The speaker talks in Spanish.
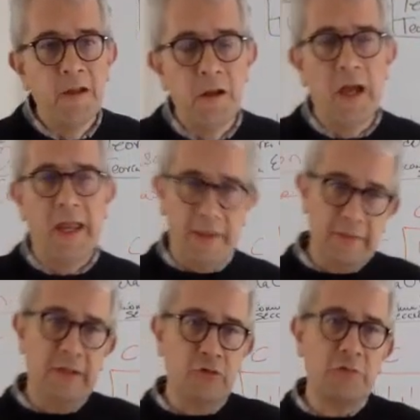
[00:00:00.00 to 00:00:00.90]
la
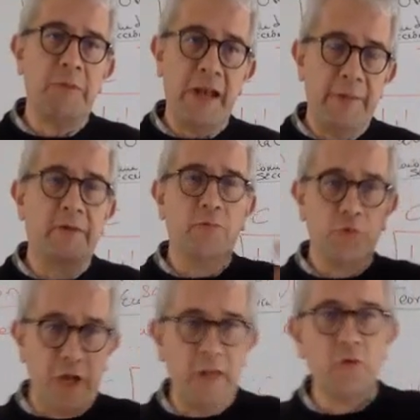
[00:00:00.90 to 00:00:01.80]
gente, en otras palabras,
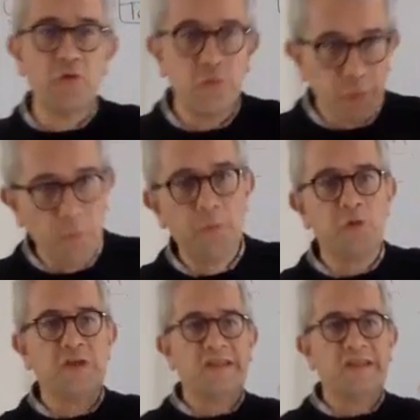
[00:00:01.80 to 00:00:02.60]
buscando sus propios